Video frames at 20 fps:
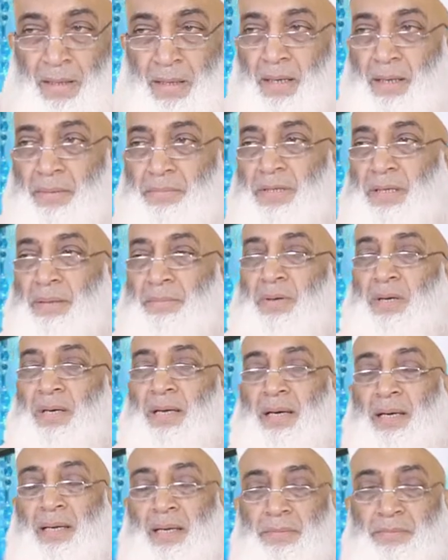अब ये
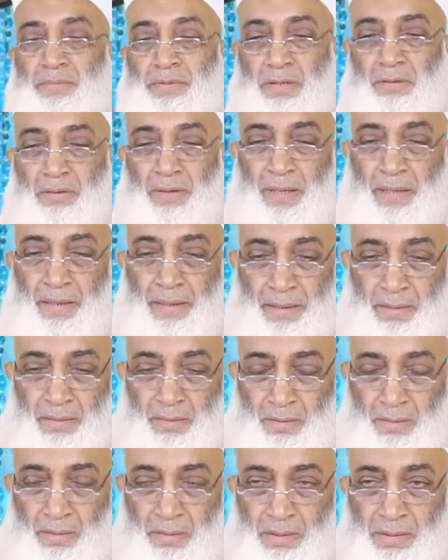बड़ा अहम सवाल है
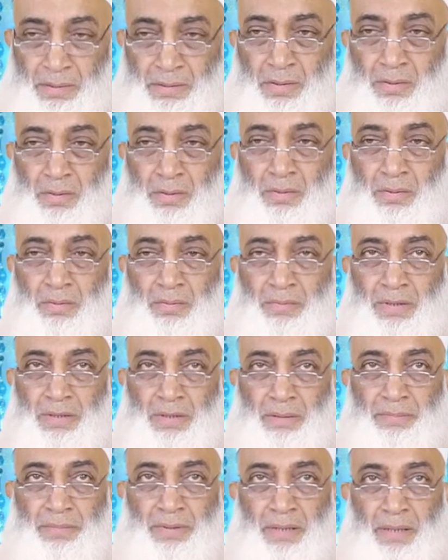और इसको
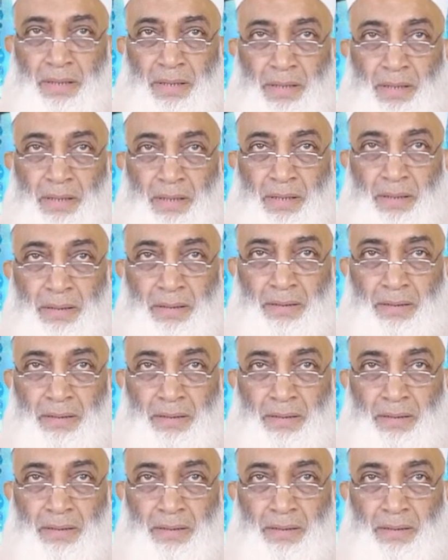मतलब यह है कि